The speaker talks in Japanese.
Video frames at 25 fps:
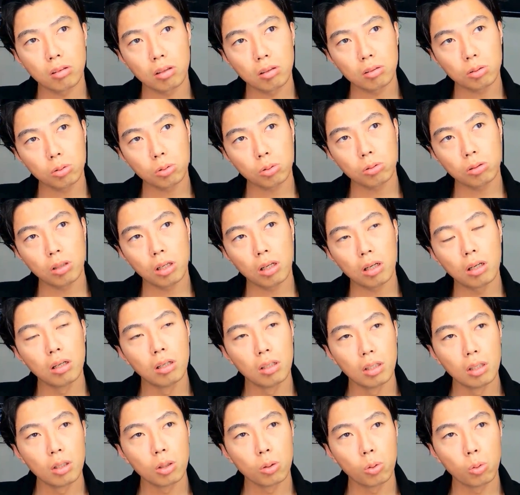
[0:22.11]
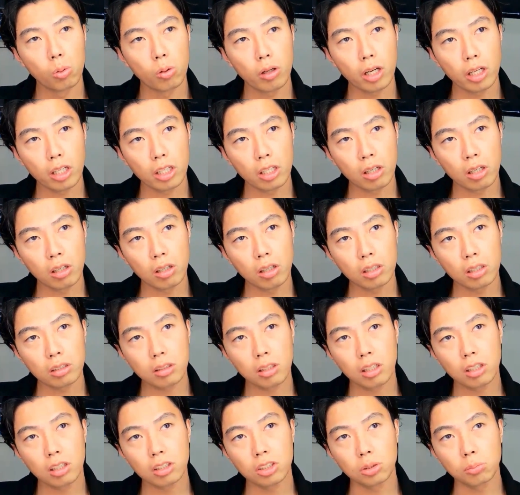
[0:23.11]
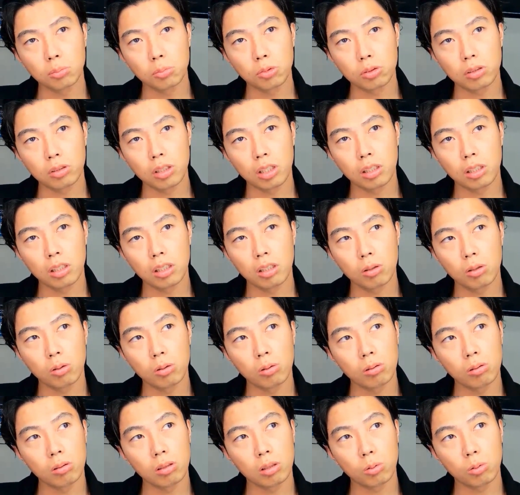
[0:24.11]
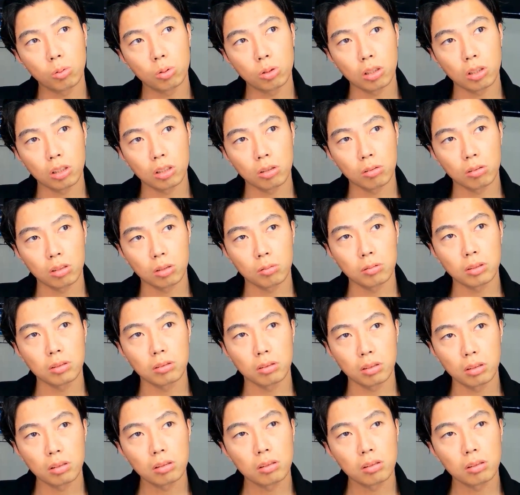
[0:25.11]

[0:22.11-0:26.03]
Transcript: 監督が攻撃考えてないチームの典型のことやってくれてますよ。